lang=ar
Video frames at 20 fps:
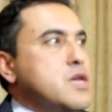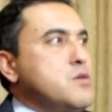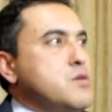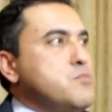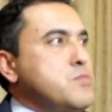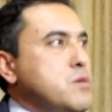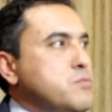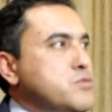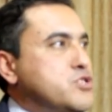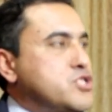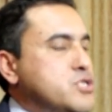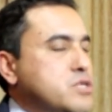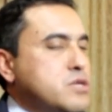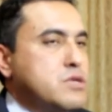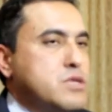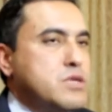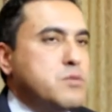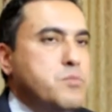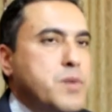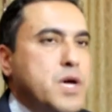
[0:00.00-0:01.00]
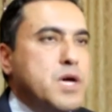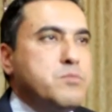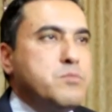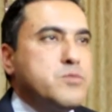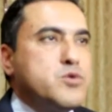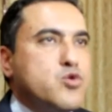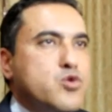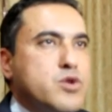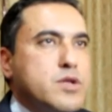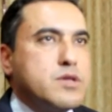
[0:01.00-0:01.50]
ما مش تبعم
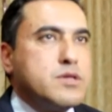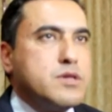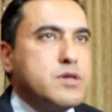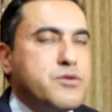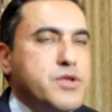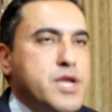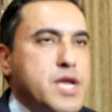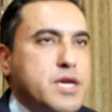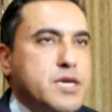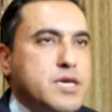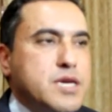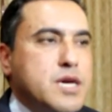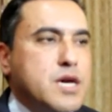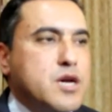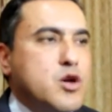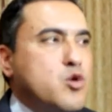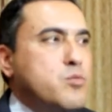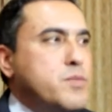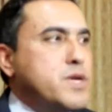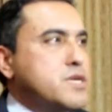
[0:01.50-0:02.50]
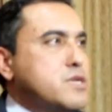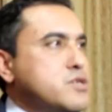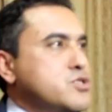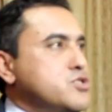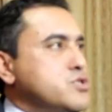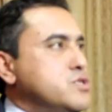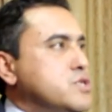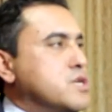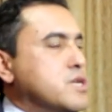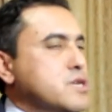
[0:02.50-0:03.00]
دورة استثنائية حما
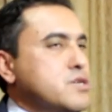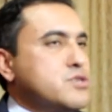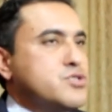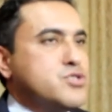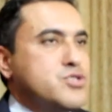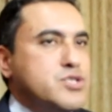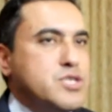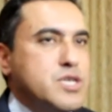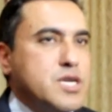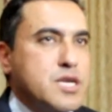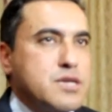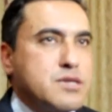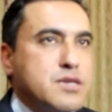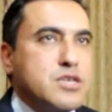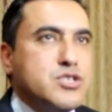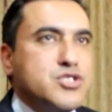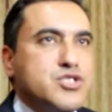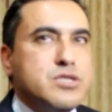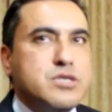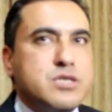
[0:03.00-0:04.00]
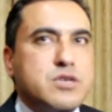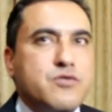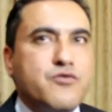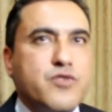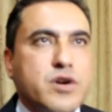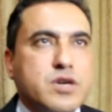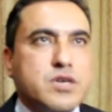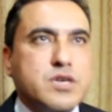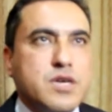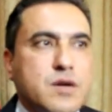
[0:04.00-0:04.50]
نجي يجن دراسة يجن
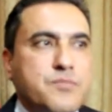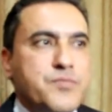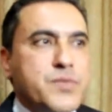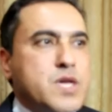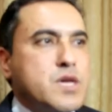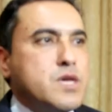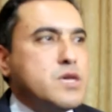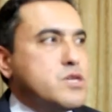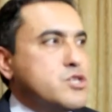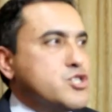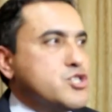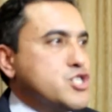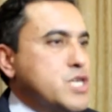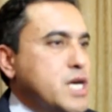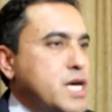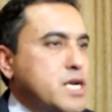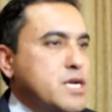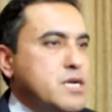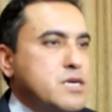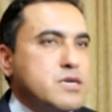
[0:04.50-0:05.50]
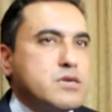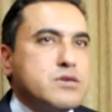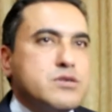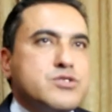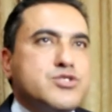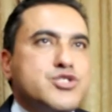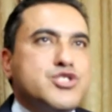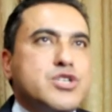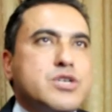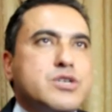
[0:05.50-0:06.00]
اتفاقية جارنا
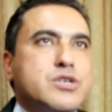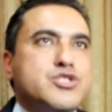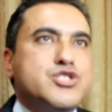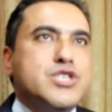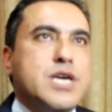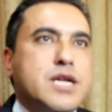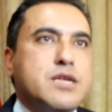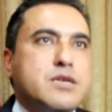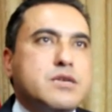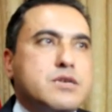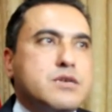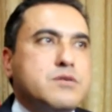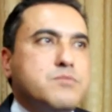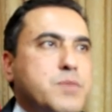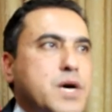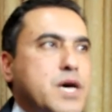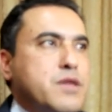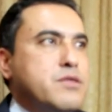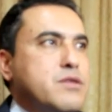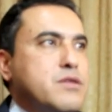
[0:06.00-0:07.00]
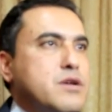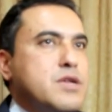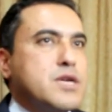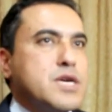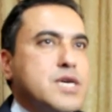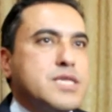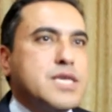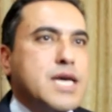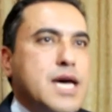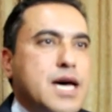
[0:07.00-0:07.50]
جار بعض
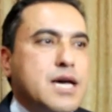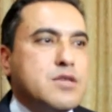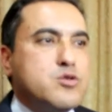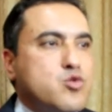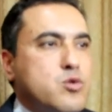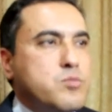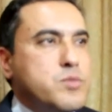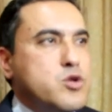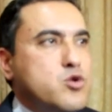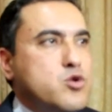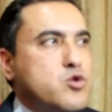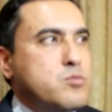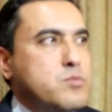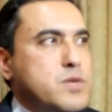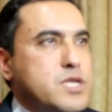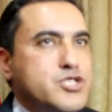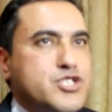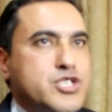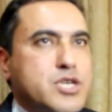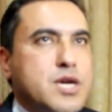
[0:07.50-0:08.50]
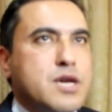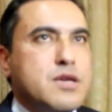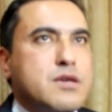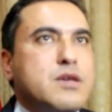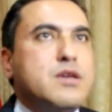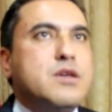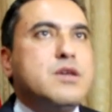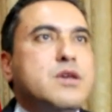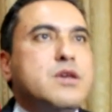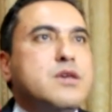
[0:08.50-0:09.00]
القطاعات ومنهم الجهة
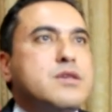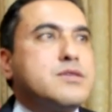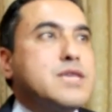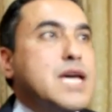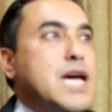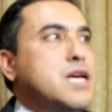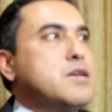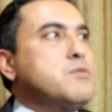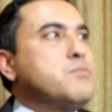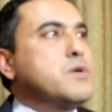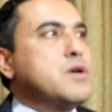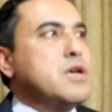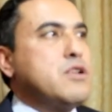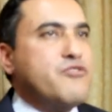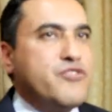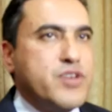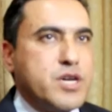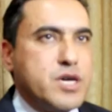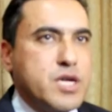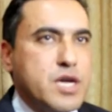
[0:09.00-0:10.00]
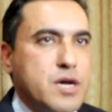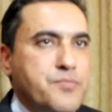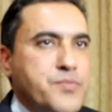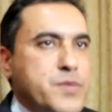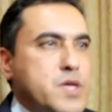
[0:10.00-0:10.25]
صاحب الفكرة